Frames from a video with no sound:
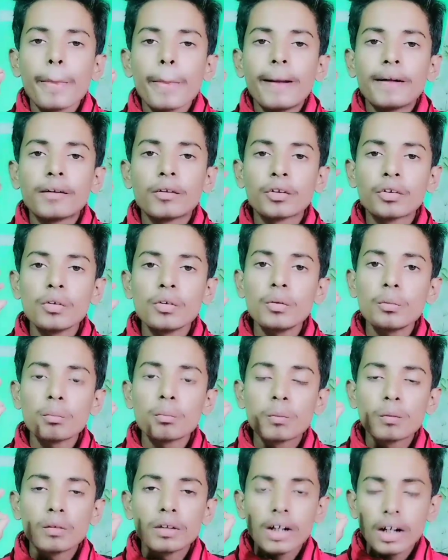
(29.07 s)
दोस्तों
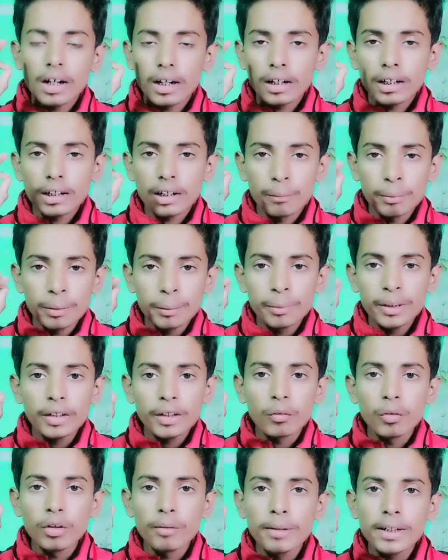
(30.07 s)
कभी भी
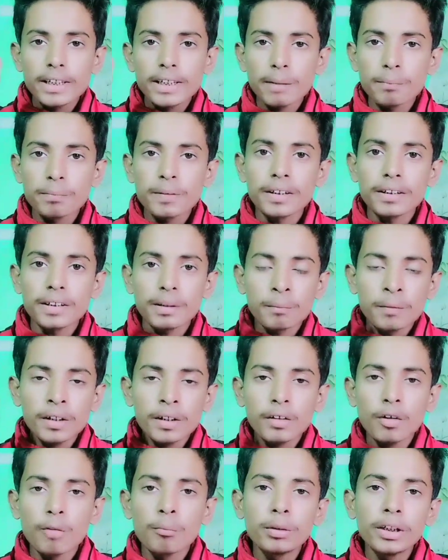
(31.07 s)
कोई भी चैप्टर तब तक
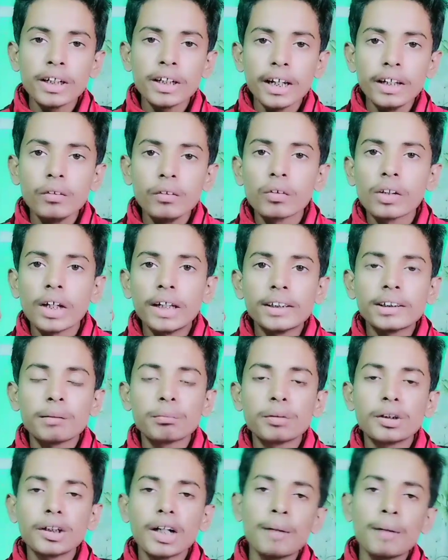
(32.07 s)
कंप्लीट नहीं होता है जब
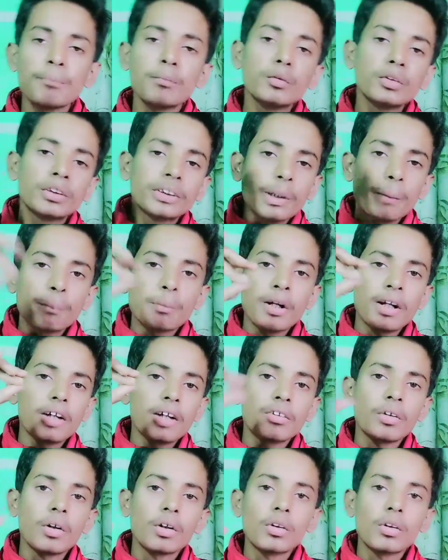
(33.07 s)
तक आप उस चैप्टर का
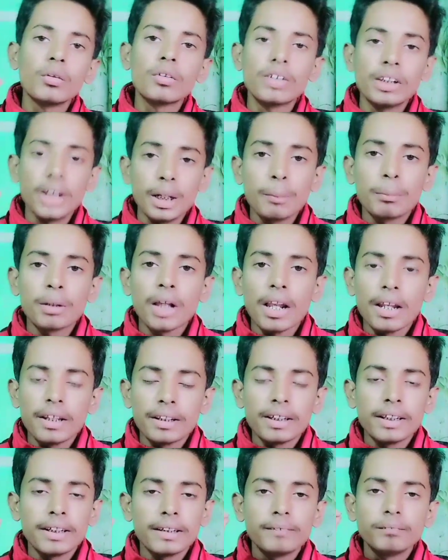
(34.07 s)
शॉर्ट नोट्स नहीं बना लेते
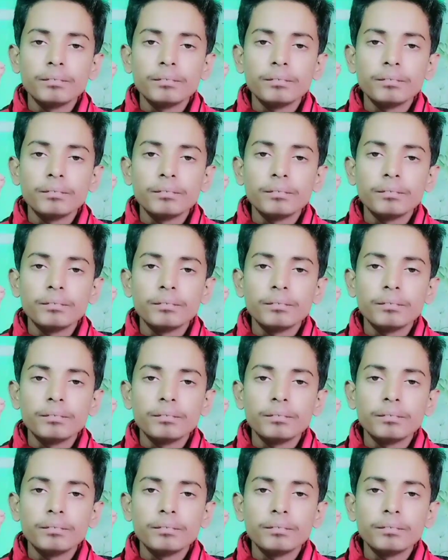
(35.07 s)
हैं